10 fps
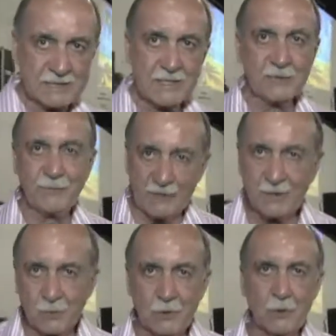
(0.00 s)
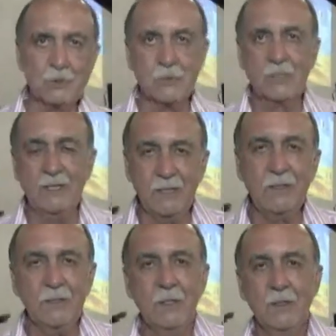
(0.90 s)
Mazedo falando conosco
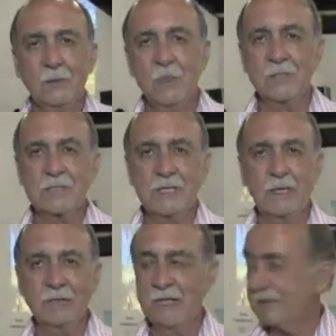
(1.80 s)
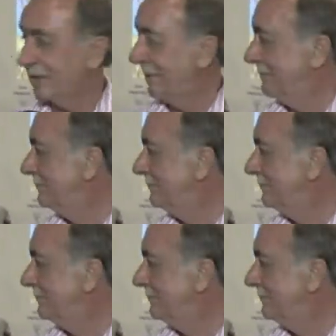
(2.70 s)
aqui no nosso Canal 10.